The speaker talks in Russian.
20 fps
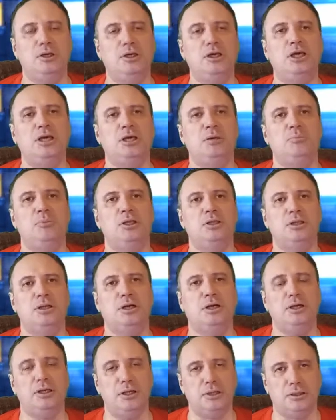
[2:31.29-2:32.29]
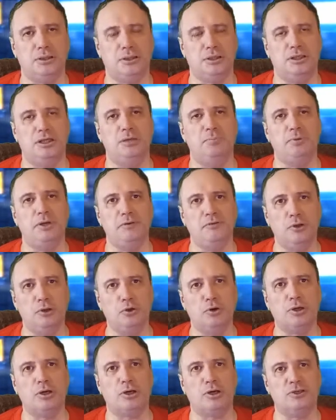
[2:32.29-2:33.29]
Именно это и
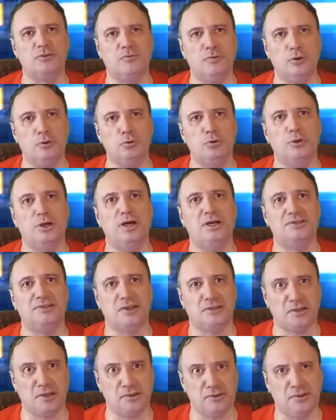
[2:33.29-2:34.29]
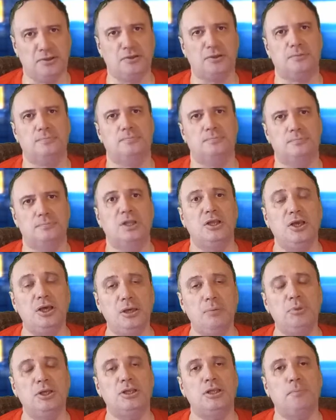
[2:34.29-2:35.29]
привело к развалу СССР.
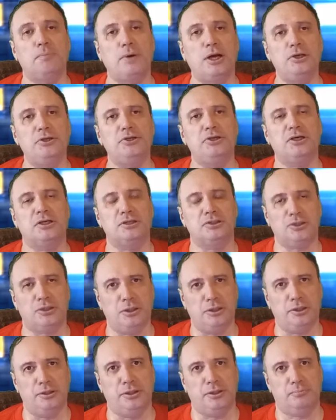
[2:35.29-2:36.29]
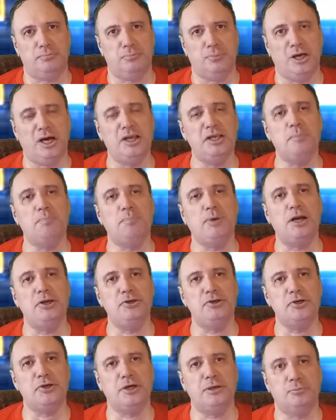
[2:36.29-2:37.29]
Именно политика Сталина а не
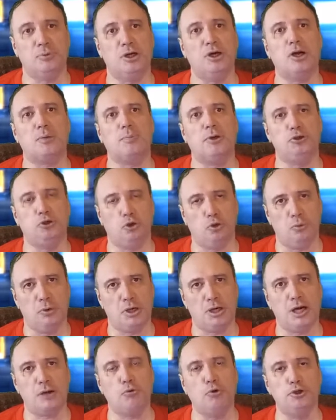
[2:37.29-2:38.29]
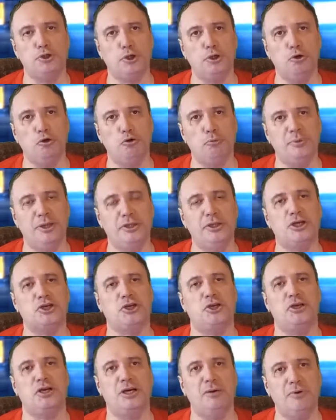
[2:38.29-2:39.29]
политика Горбачева, как очень любит
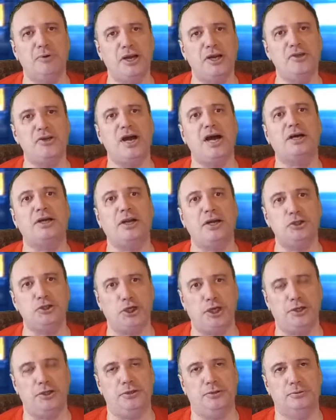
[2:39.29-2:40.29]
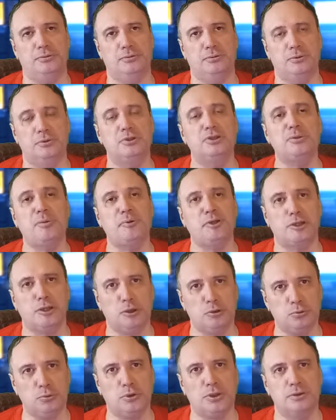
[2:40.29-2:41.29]
даже не говорить, а кричать
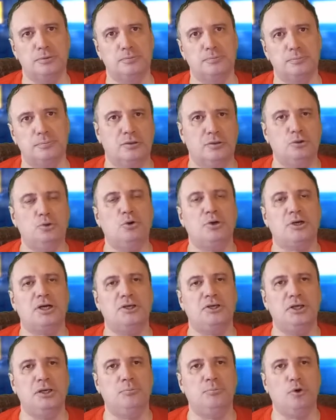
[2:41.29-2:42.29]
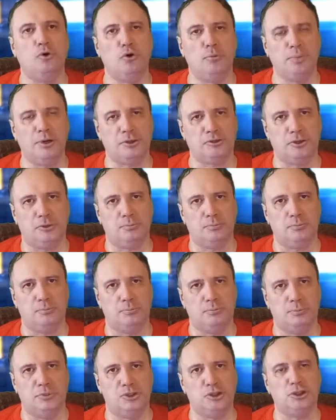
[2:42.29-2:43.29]
номенклатура. Но каким образом
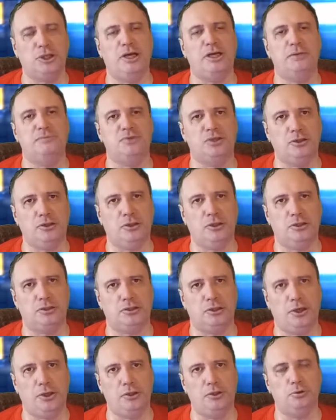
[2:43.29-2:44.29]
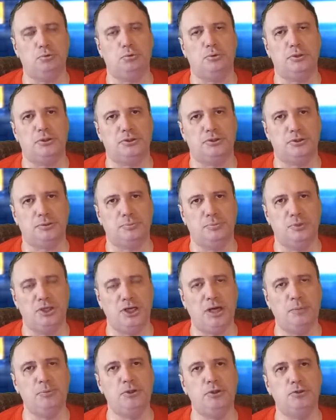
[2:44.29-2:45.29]
Сталин взял этот кредит у нас?
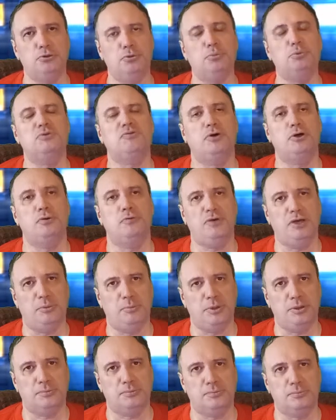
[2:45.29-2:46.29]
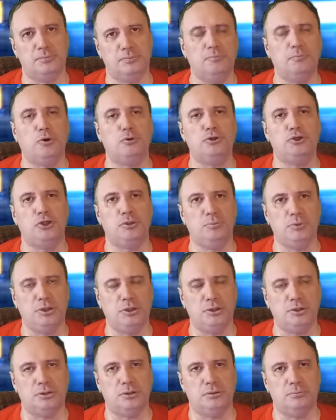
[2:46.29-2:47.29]
Я объясню в свое время. Впрочем,
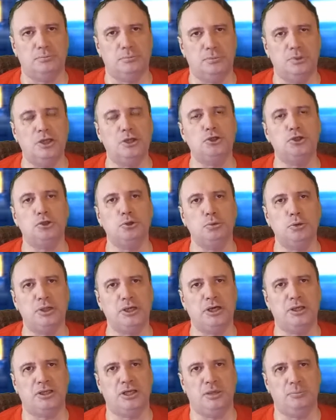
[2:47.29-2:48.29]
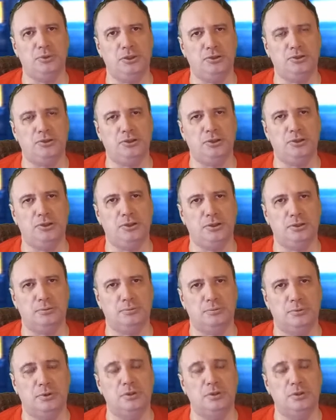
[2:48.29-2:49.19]
нет. Начну я это объяснение